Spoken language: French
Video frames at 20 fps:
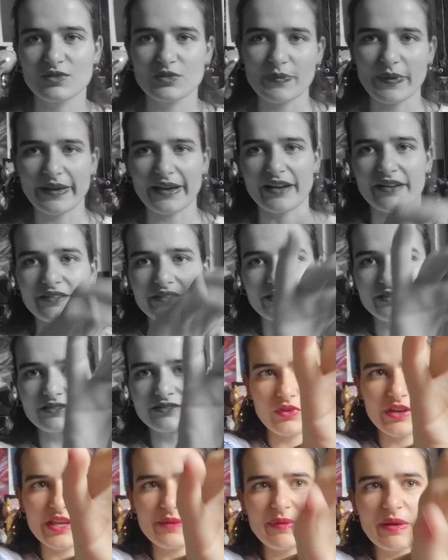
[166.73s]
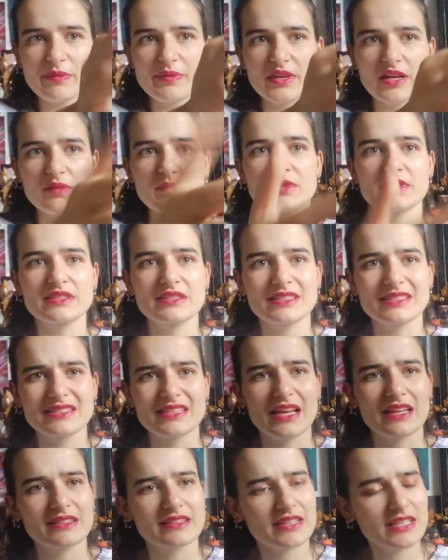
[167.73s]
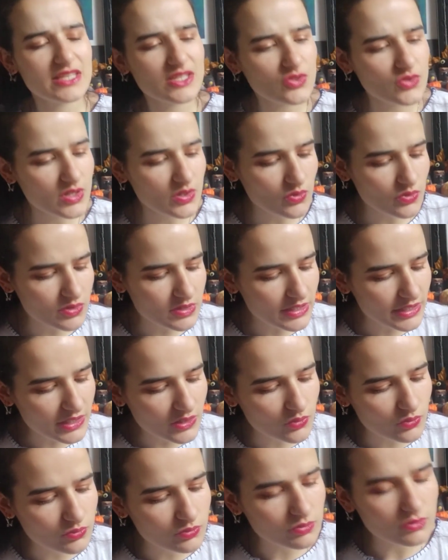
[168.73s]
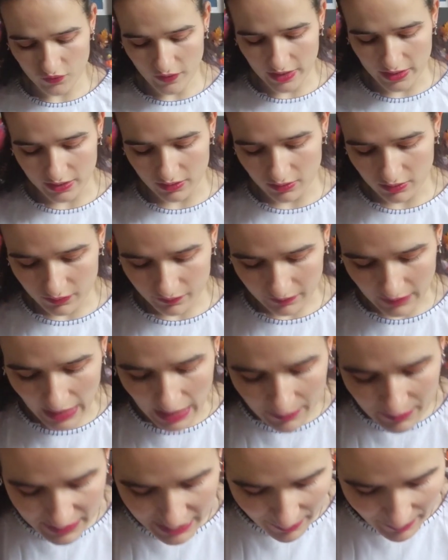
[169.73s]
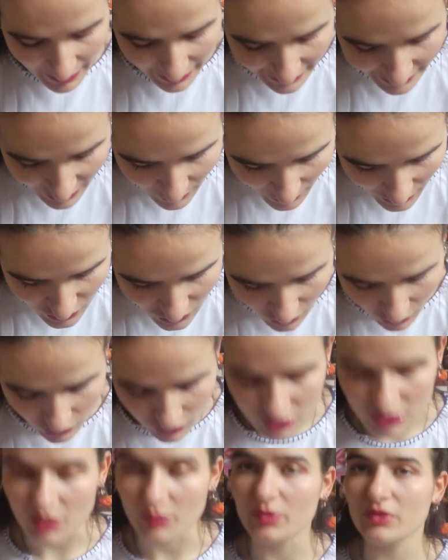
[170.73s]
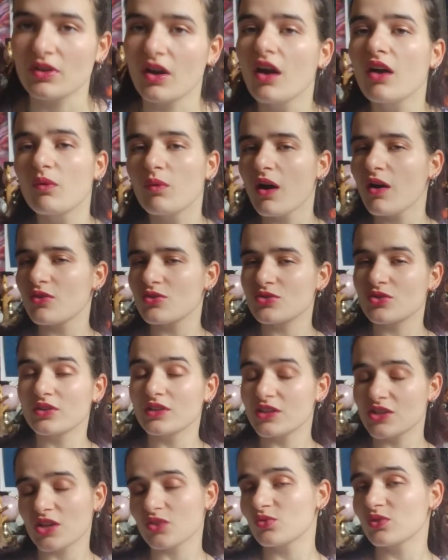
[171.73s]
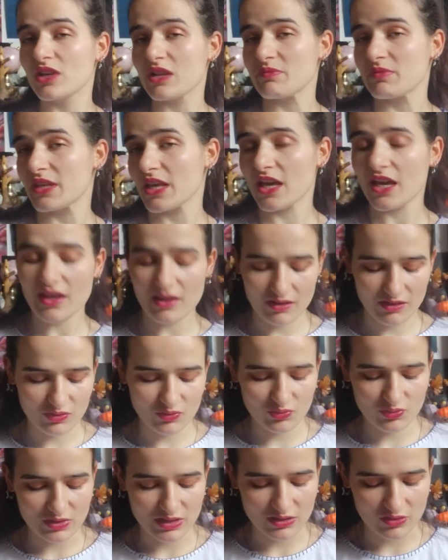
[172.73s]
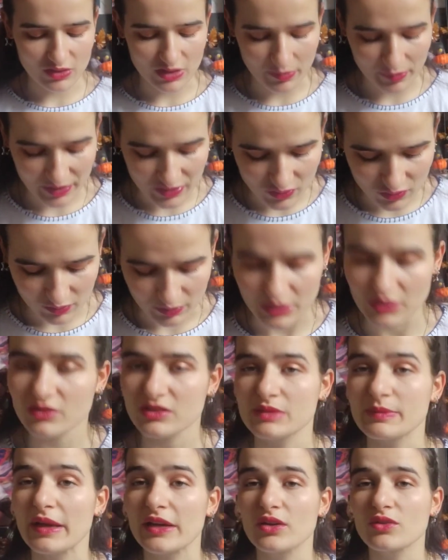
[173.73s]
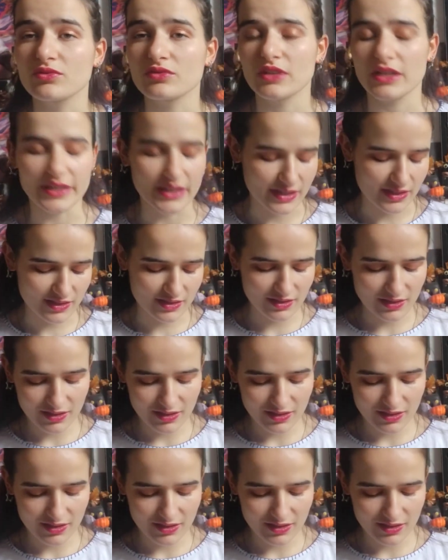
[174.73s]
C'est pas grave. Vous voyez pas bien mais c'est un très joli rose très doux. Je valide. Ah mais il y a marqué quartz rose. J'étais en mode oh waouh je connais déjà toutes les pierres et tout ça donne l'impression. Mais non c'est marqué au fond de la case.